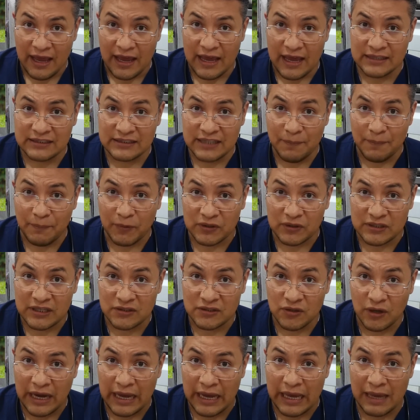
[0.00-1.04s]
Este
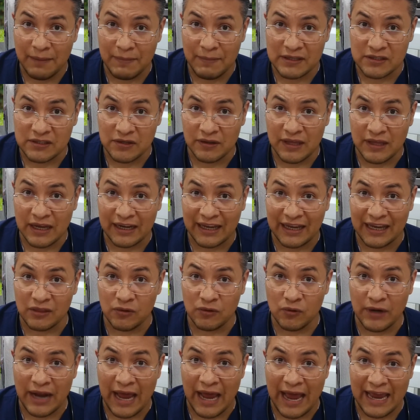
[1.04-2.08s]
proceso cabe mencionar que
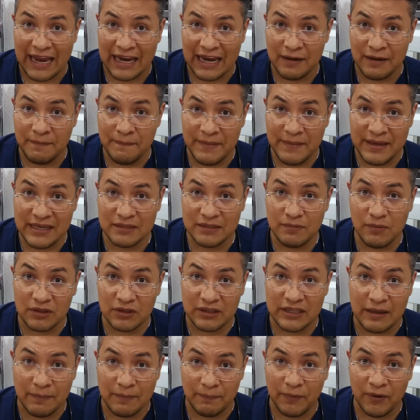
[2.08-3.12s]
dura el mismo
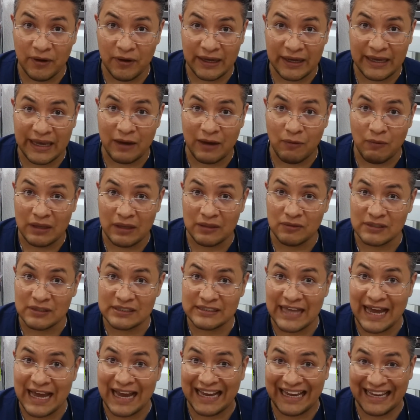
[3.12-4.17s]
tiempo que cuando
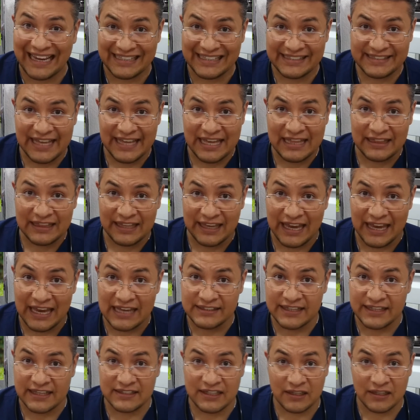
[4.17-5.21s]
está gestante,
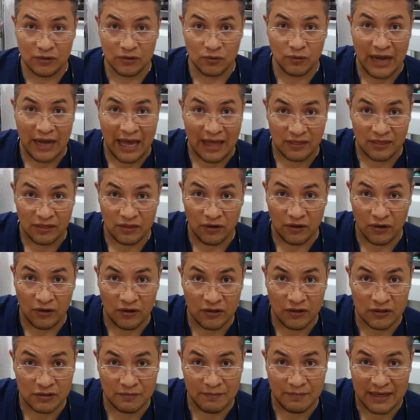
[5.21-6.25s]
es decir, dura
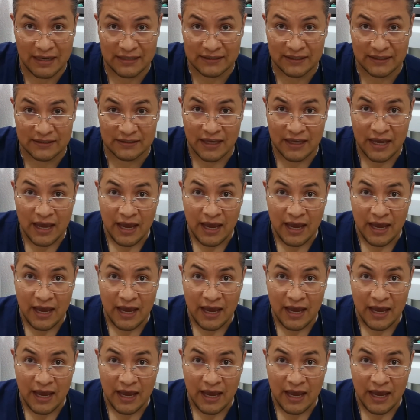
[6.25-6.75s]
dos meses.